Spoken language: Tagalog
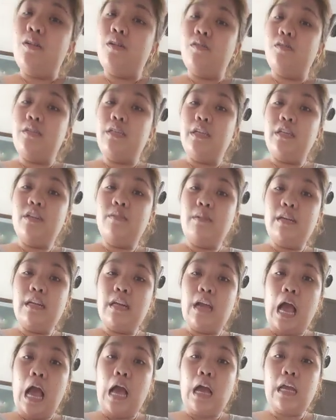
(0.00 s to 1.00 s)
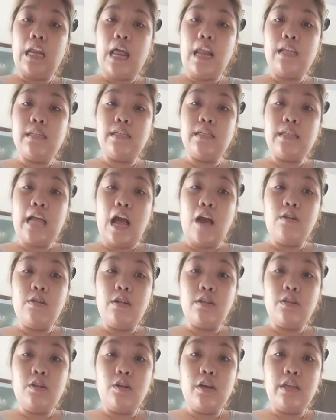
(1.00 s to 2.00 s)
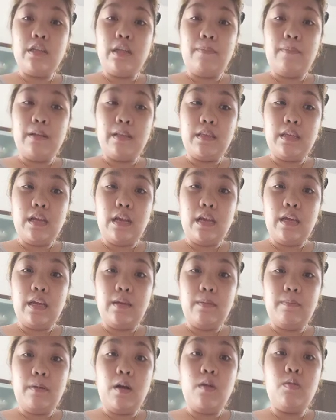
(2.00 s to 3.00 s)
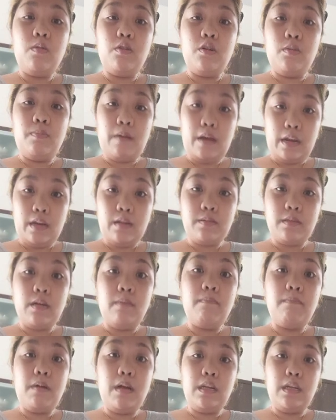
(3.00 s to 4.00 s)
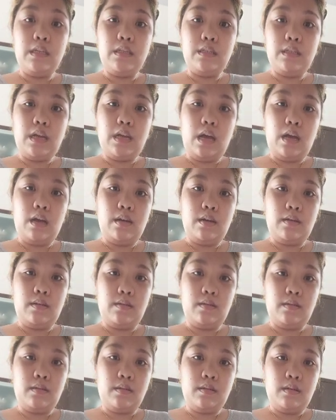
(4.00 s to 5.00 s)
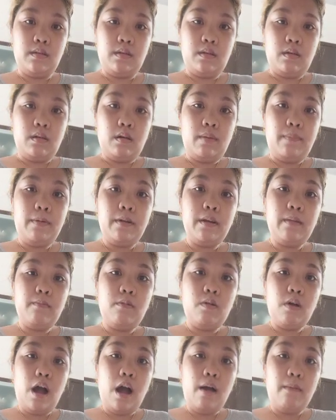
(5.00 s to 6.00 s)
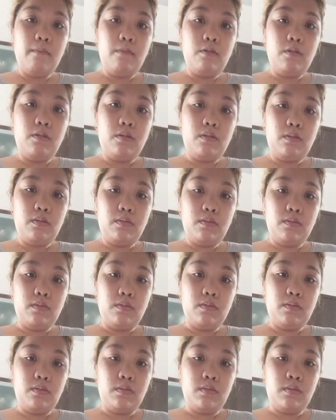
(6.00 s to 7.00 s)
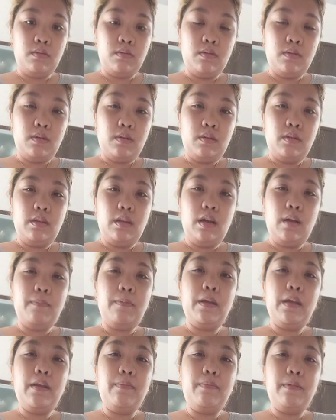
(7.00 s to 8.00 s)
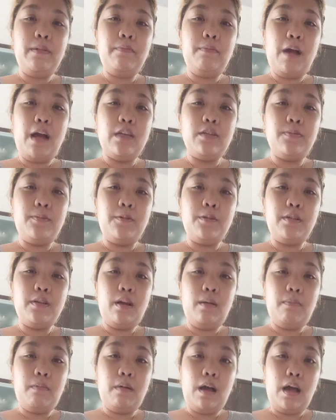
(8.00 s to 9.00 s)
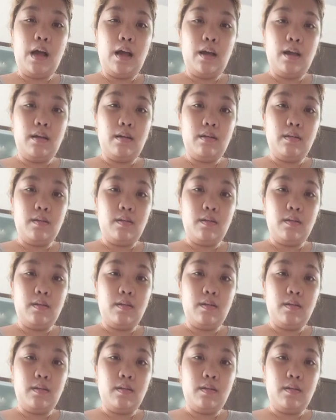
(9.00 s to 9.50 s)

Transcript: Kung sino man nakakilala sa tao na to, itapat niya kay Pangulo para sampalin niya. Kapal na mukha mo. Nakapilipin passport ka pa.